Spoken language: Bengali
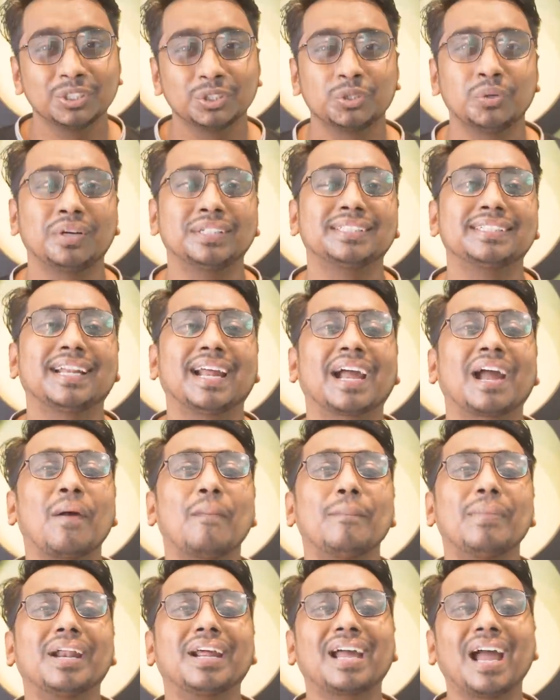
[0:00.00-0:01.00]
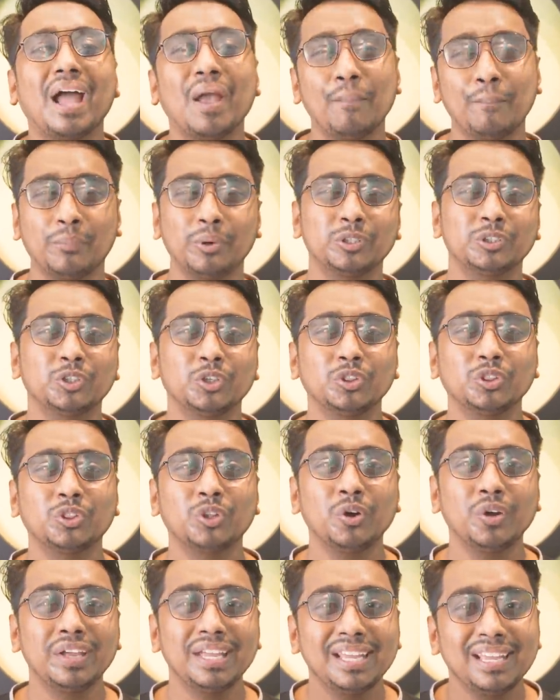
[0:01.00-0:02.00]
সো আজ রাকাম্মার গায়েব
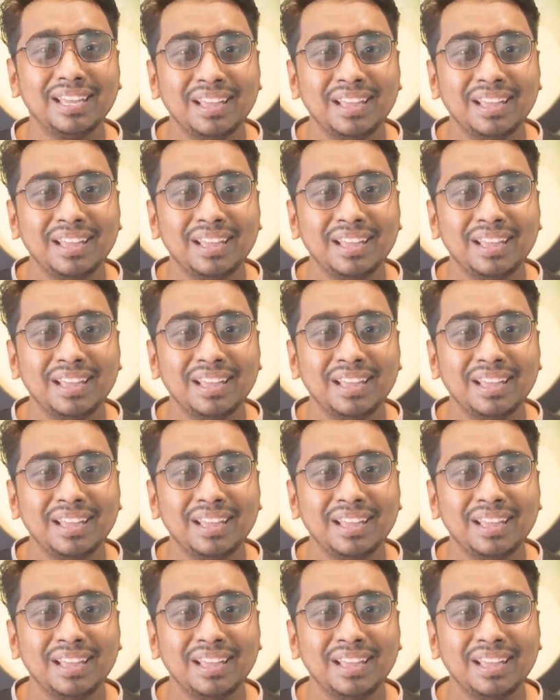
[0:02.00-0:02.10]
পর্যন্তই